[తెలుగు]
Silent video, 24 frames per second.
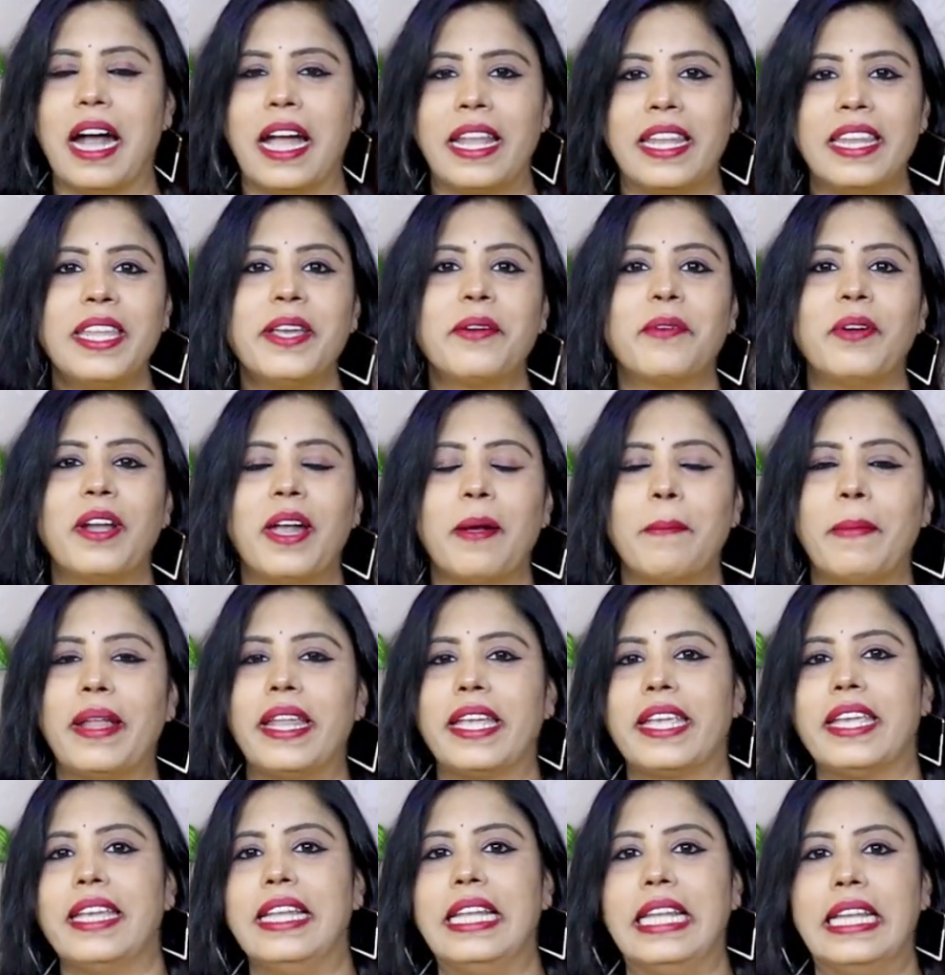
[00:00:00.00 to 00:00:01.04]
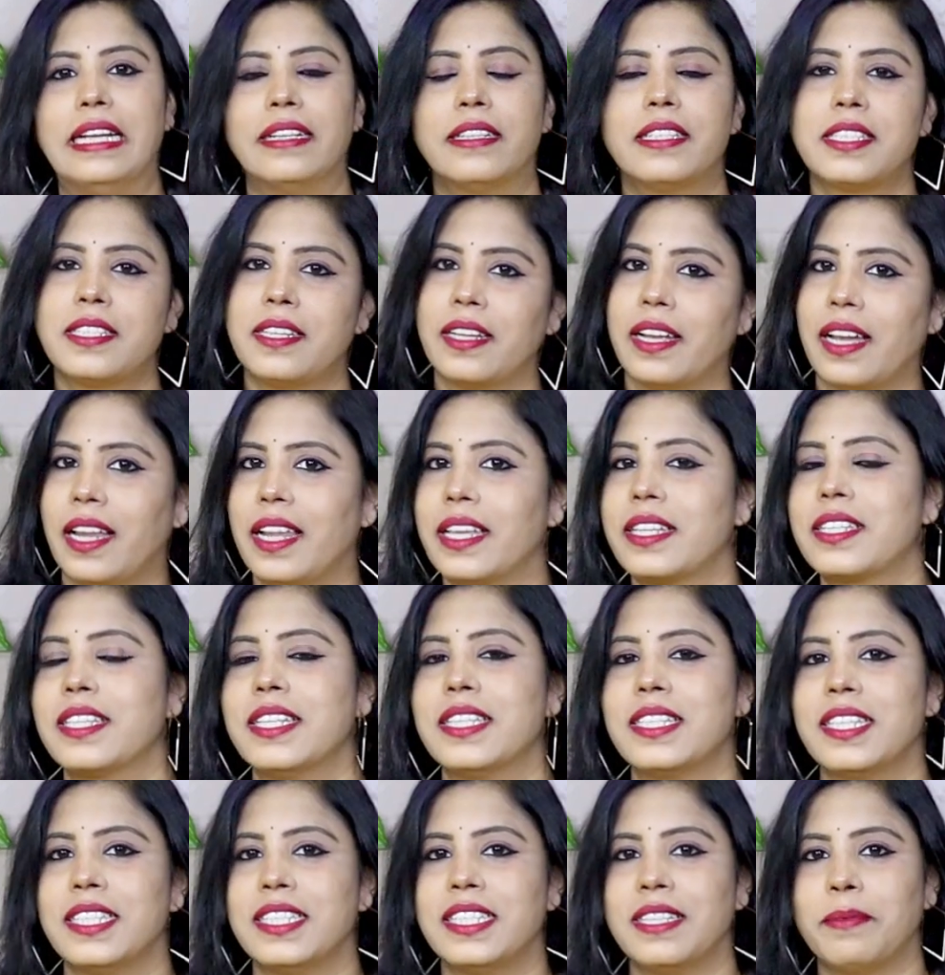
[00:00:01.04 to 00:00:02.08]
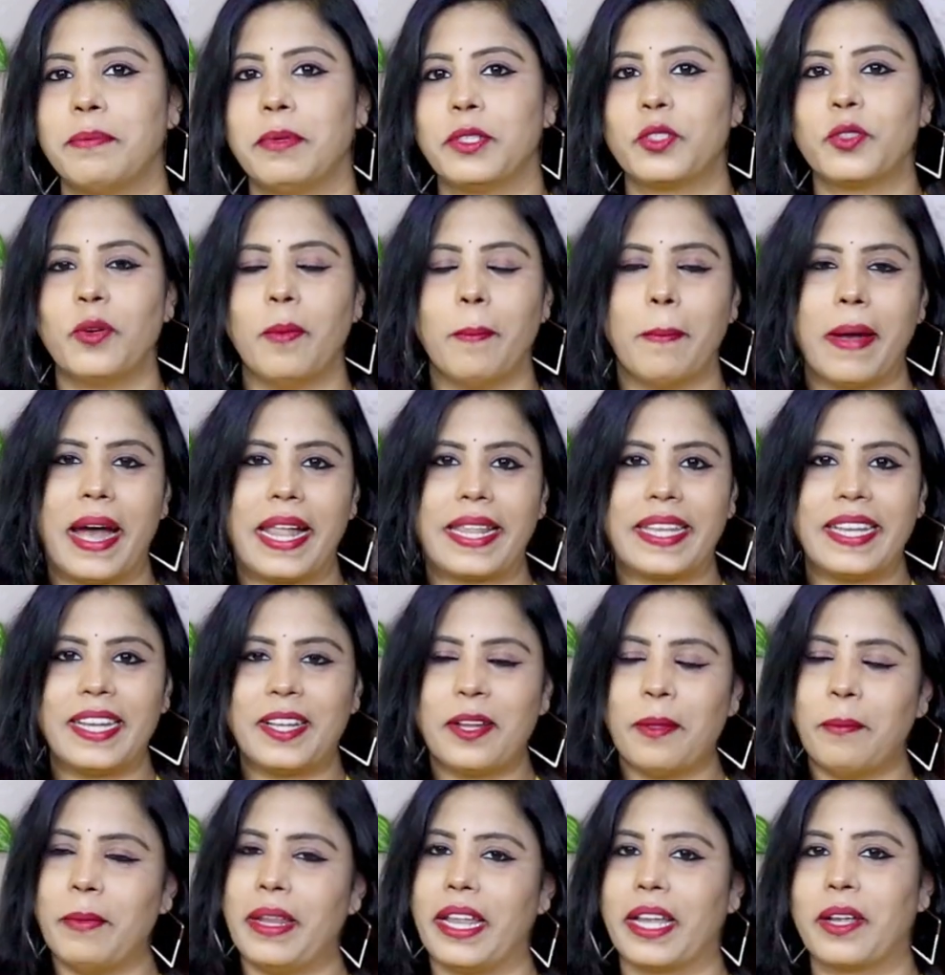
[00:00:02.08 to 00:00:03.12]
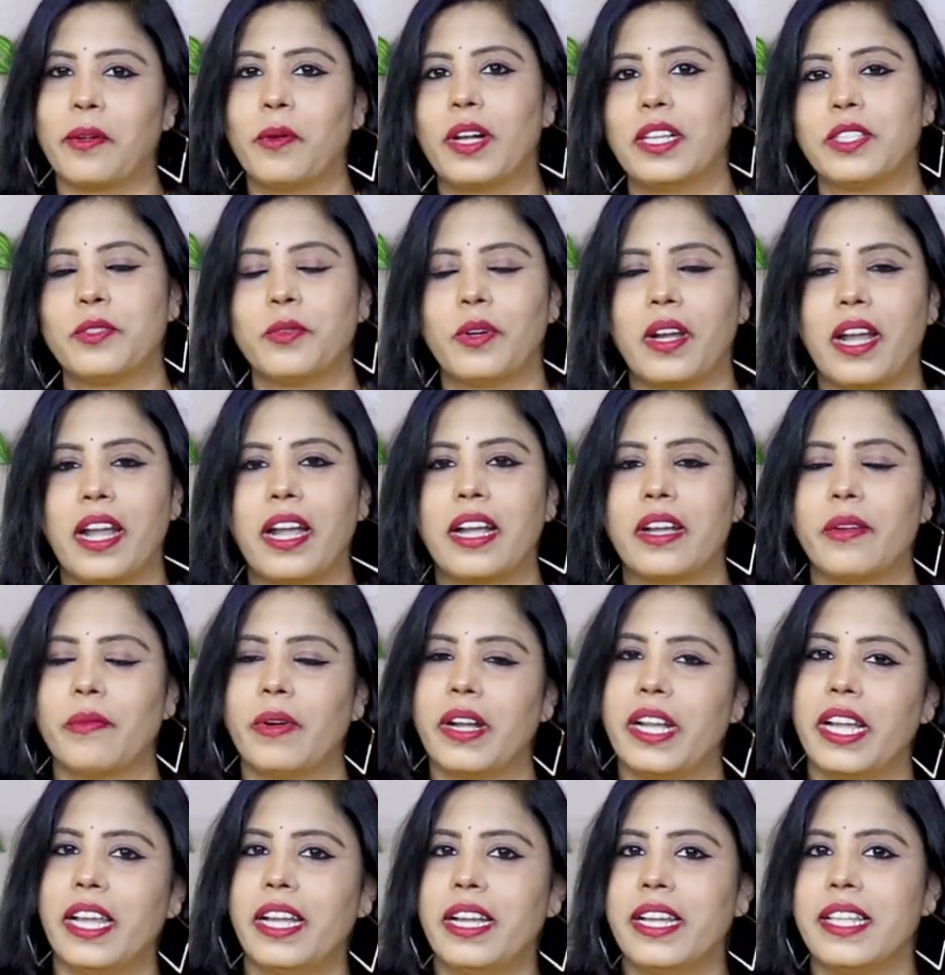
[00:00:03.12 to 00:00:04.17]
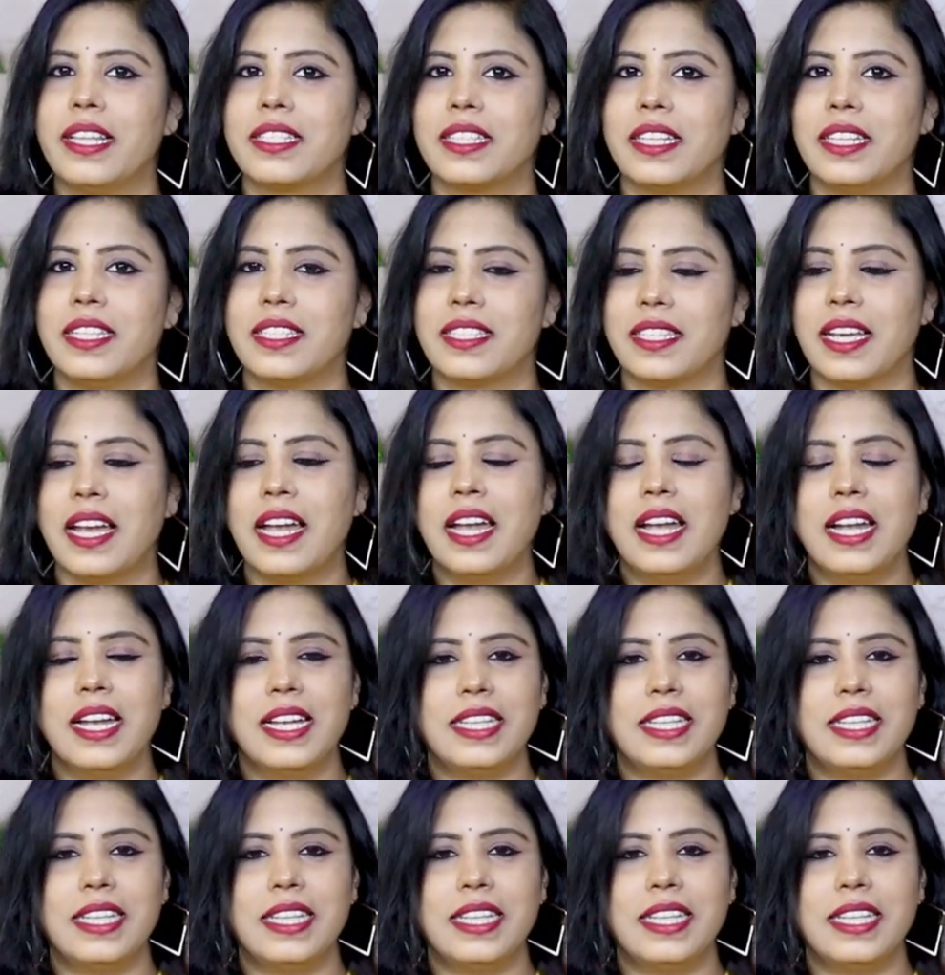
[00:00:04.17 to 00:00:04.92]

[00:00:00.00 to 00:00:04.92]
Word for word: అన్నీ కూడా మనకి లేటెస్ట్ కలెక్షన్స్ అని చెప్పొచ్చు మార్కెట్లో మీరు ఎక్కువగా చూడనటువంటి డిజైన్స్